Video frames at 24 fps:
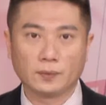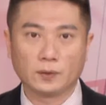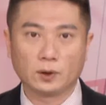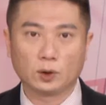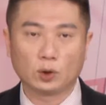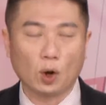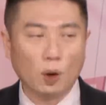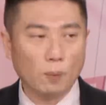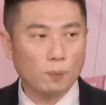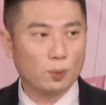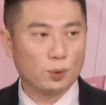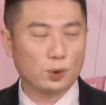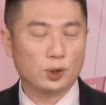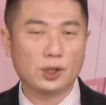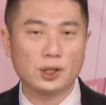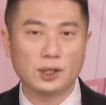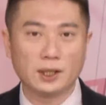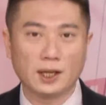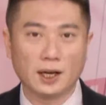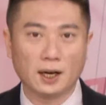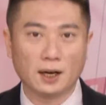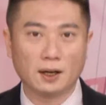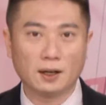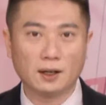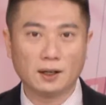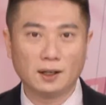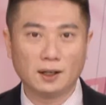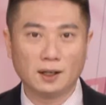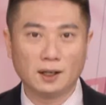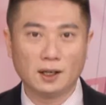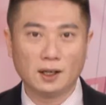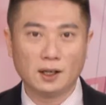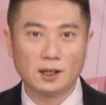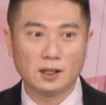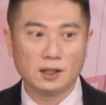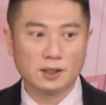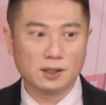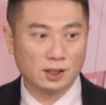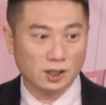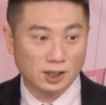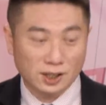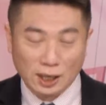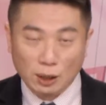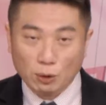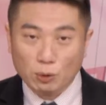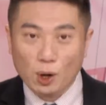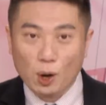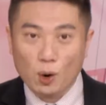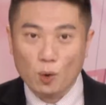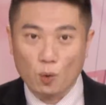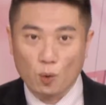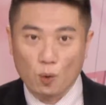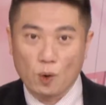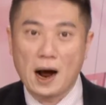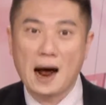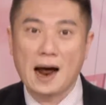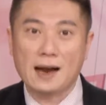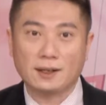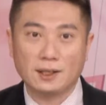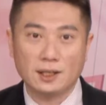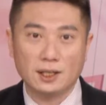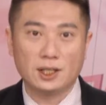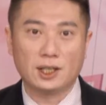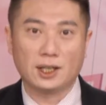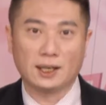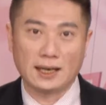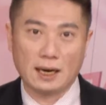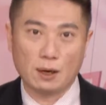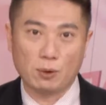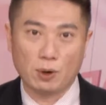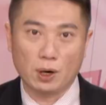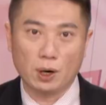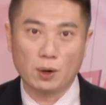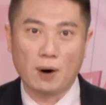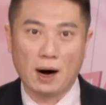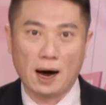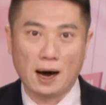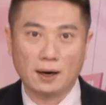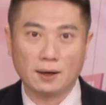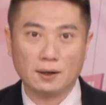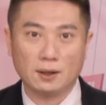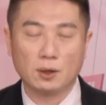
都不是呢，是针对武汉疫情来规划。